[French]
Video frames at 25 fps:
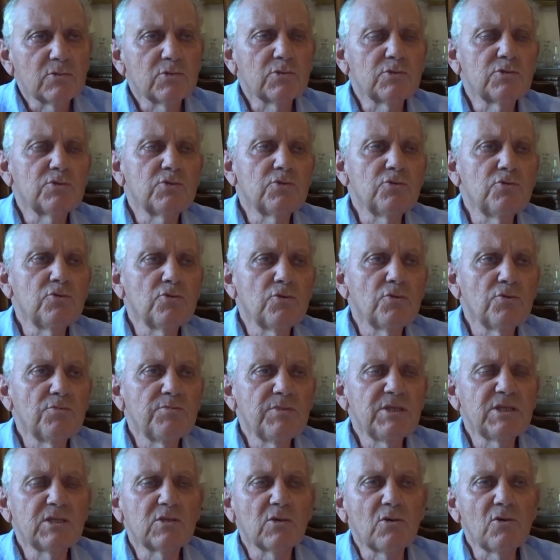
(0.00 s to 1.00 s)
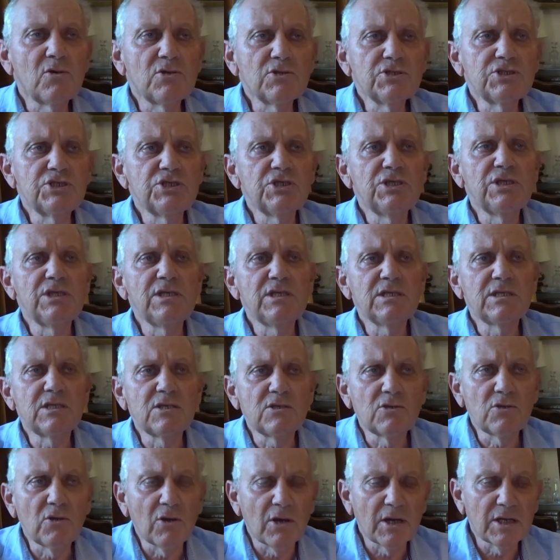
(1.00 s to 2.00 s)
toute une mythologie
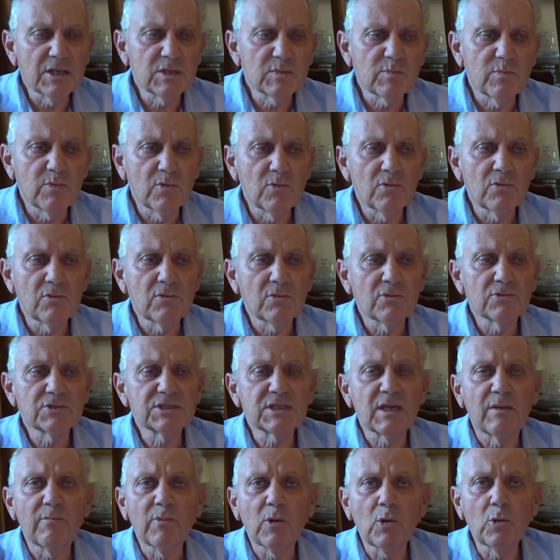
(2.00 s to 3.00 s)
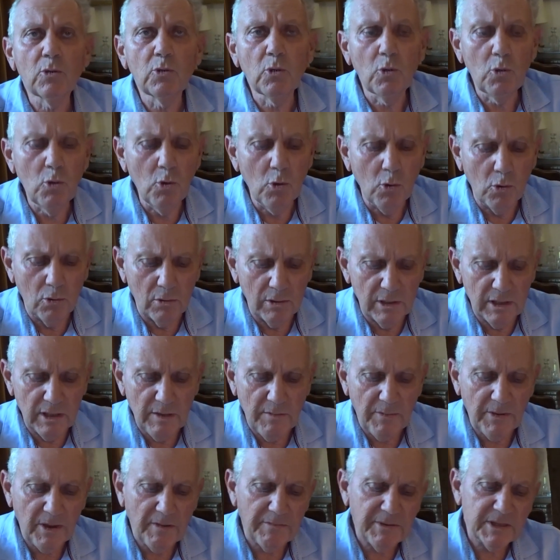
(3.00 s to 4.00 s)
qui correspond au symbole de l'eau.
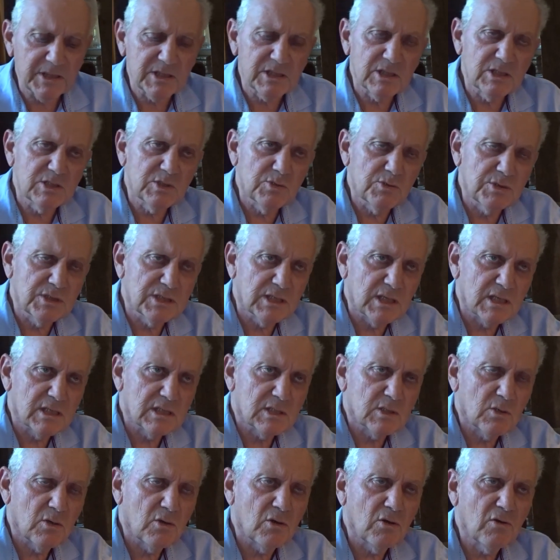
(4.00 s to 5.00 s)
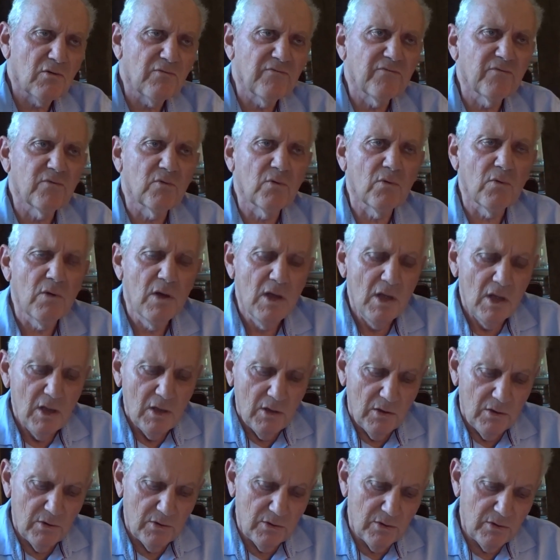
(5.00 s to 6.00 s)
Et après, ses successeurs vont
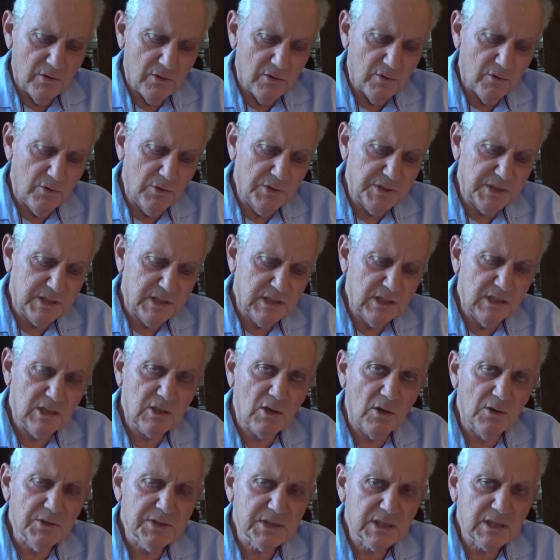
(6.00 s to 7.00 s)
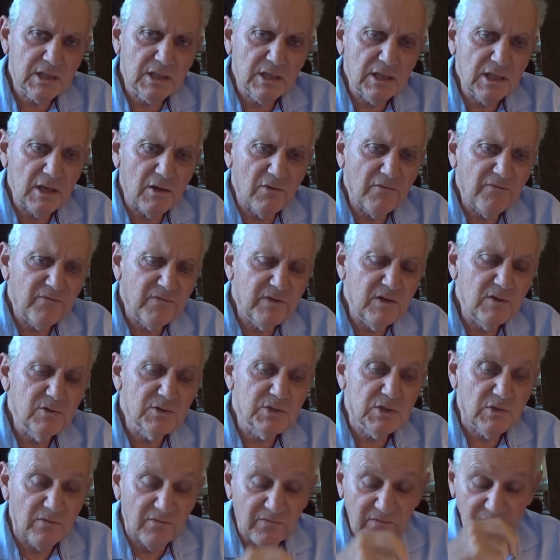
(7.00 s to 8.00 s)
euh, aussi transcrire en
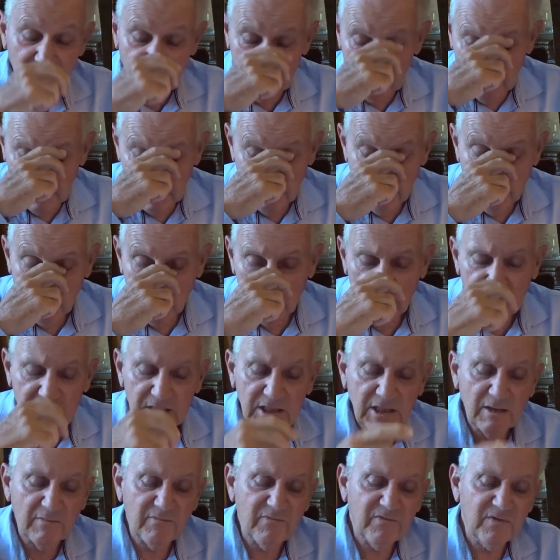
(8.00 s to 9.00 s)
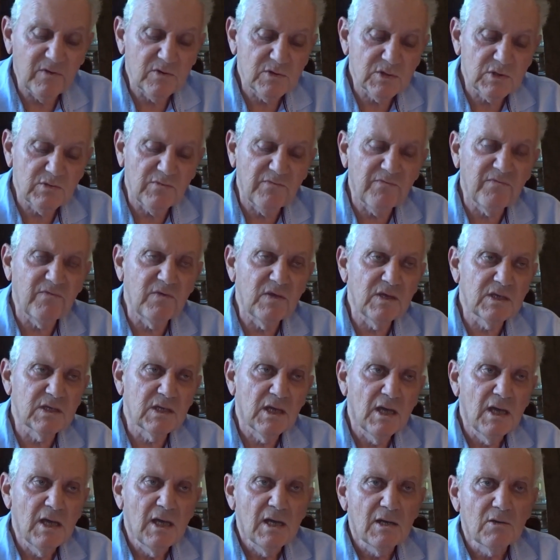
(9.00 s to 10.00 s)
philosophie, dans les premiers termes
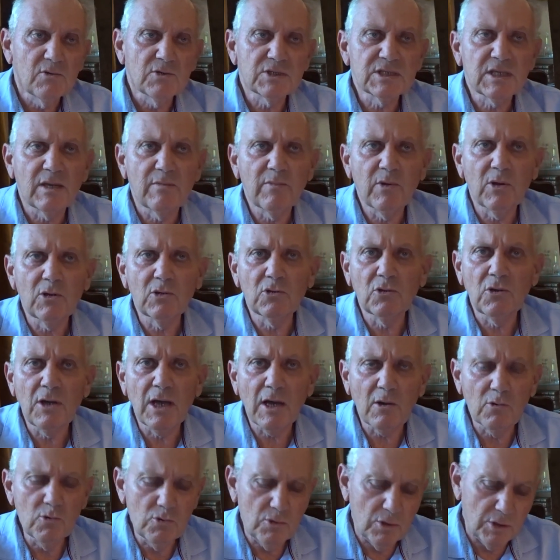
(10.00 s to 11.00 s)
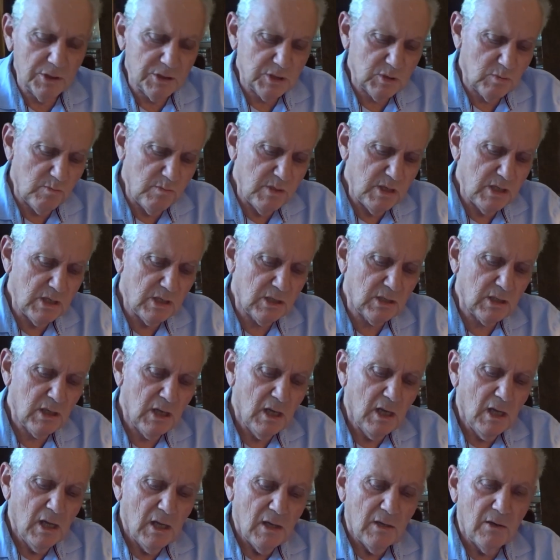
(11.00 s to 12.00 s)
philosophiques, le symbole de la roue cosmique,
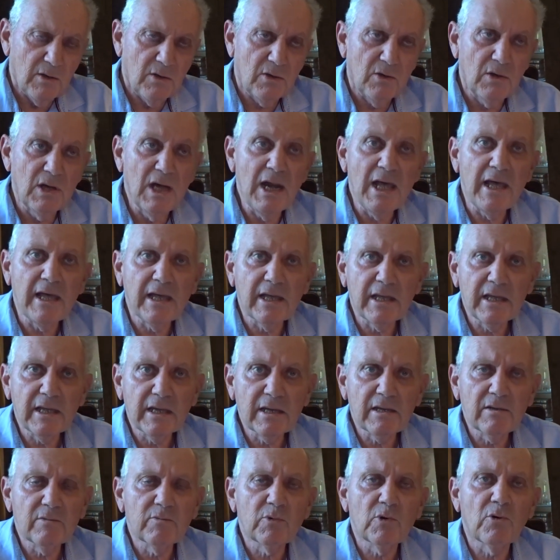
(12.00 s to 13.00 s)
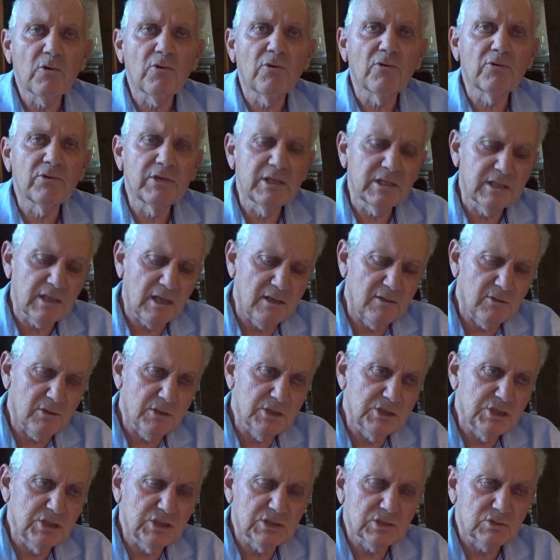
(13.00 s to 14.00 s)
euh, l'air. Bon, on est à
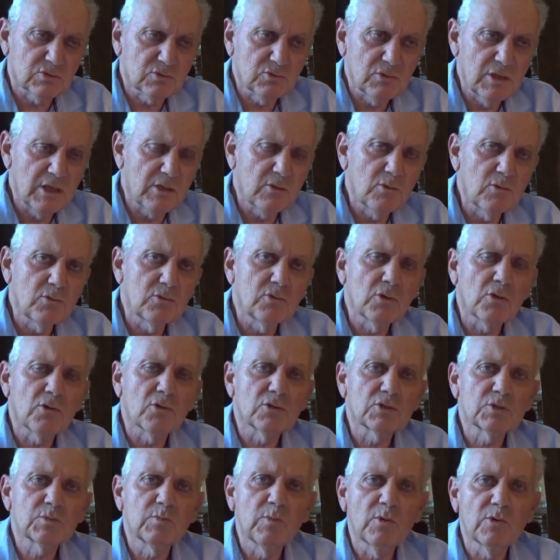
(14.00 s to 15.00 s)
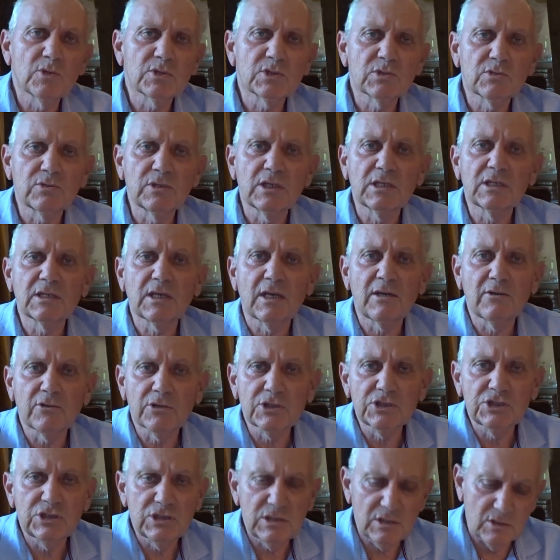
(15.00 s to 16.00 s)
l'origine, ce sont tous les cultes de cosmos, on est à
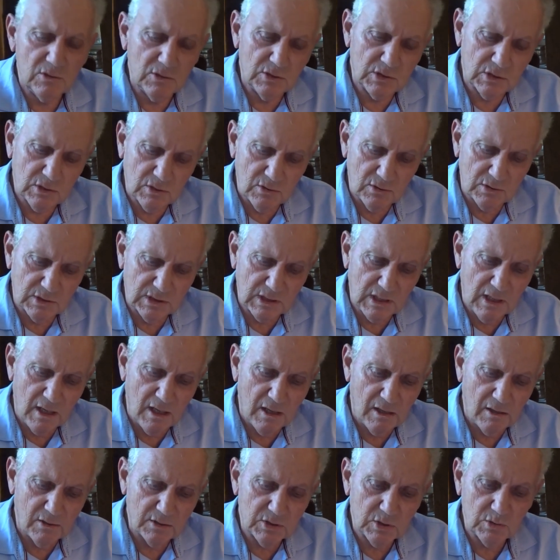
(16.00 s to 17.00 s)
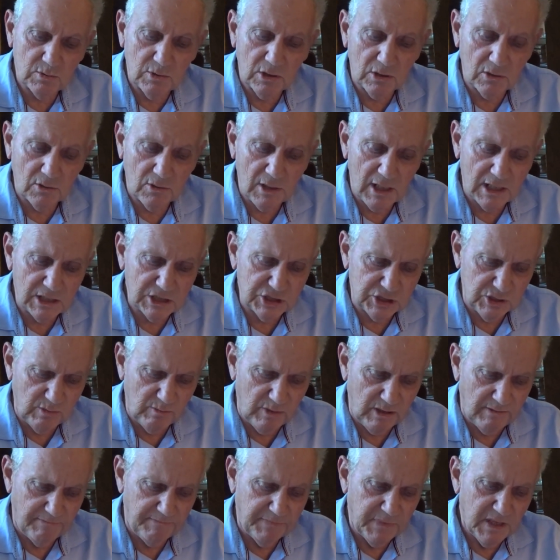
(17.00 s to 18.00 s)
l'origine de ce que sera ensuite
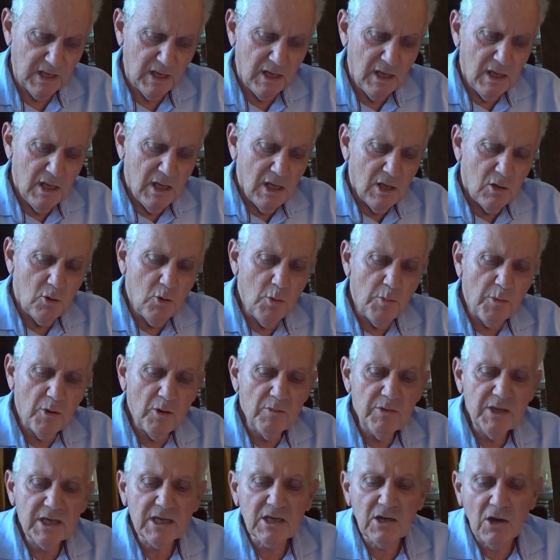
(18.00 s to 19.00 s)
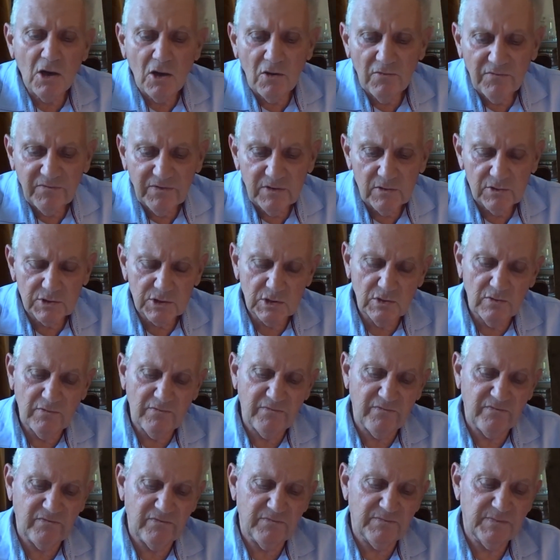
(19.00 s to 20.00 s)
l'alchimie. Le premier grand
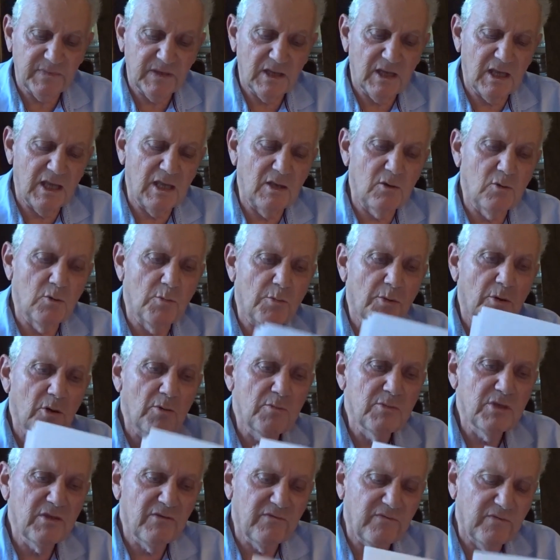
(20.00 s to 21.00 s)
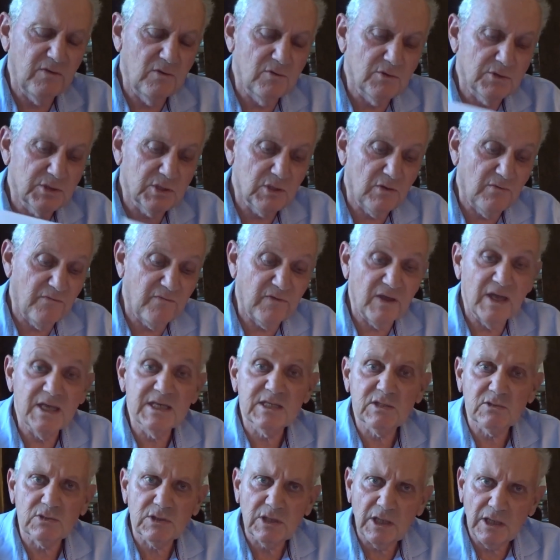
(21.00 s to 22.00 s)
philosophe et le premier philosophe
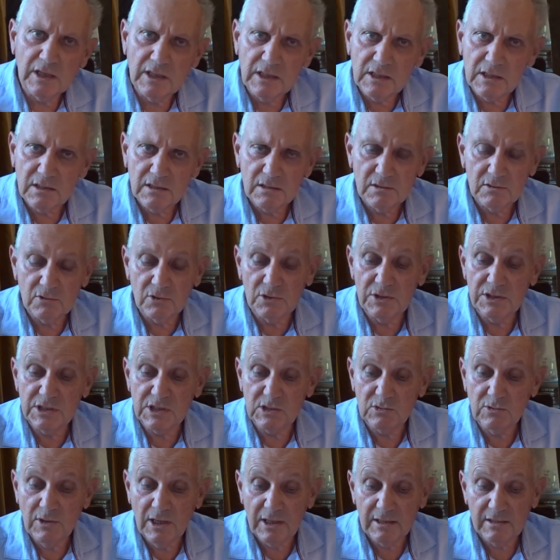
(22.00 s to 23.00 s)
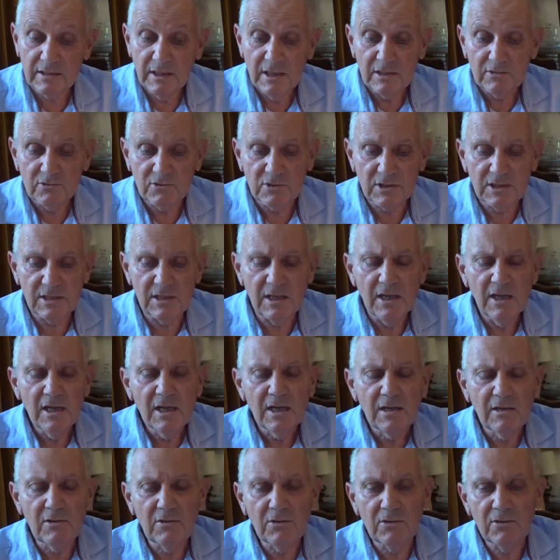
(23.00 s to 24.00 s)
ésotérique de l'histoire. Donc
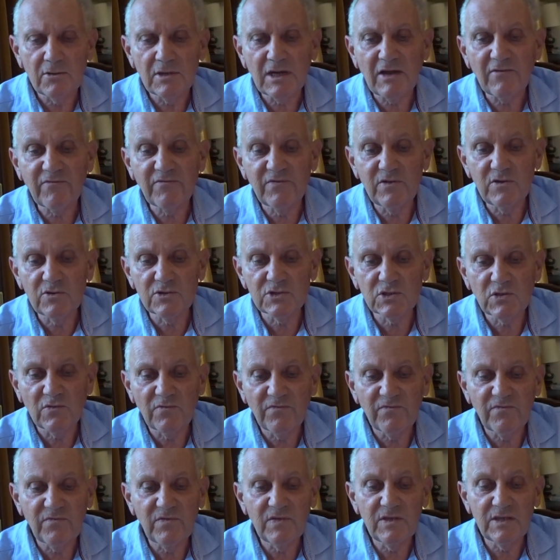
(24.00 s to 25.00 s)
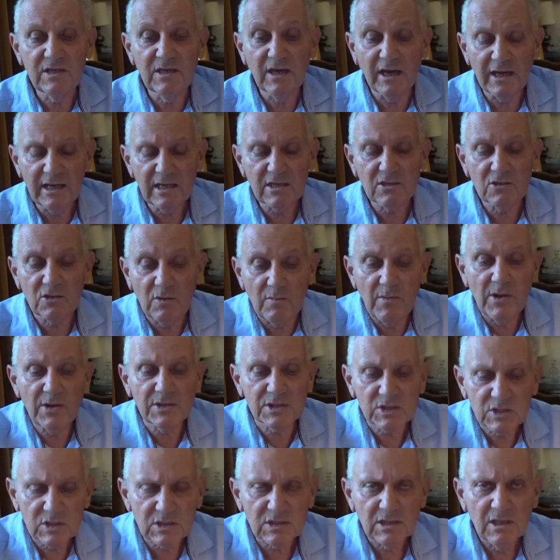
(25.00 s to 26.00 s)
la philosophie grecque
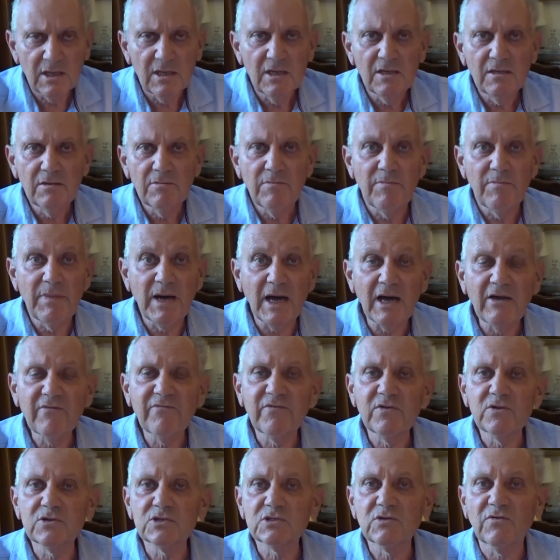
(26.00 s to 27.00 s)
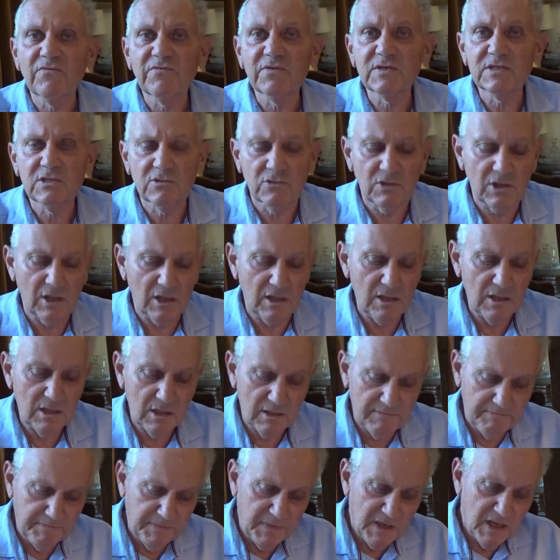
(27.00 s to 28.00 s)
commence par un philosophe
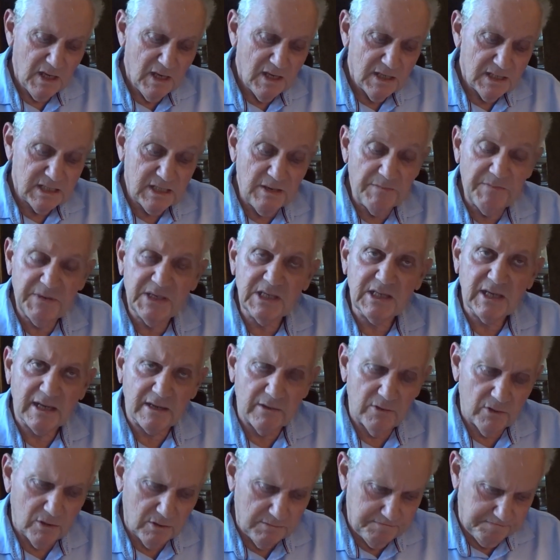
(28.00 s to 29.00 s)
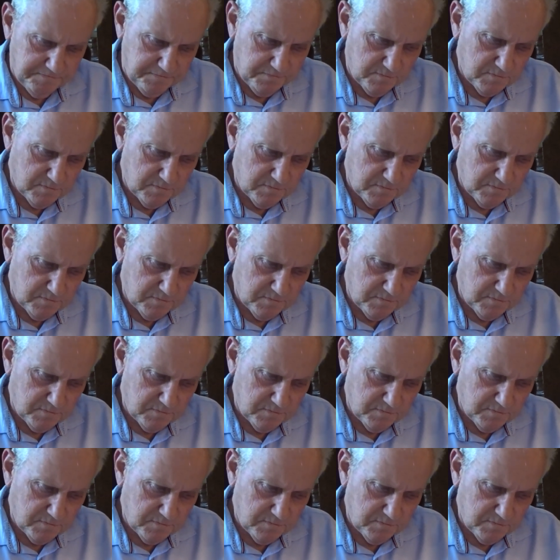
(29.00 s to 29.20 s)
ésotérique, c'est Pythagore.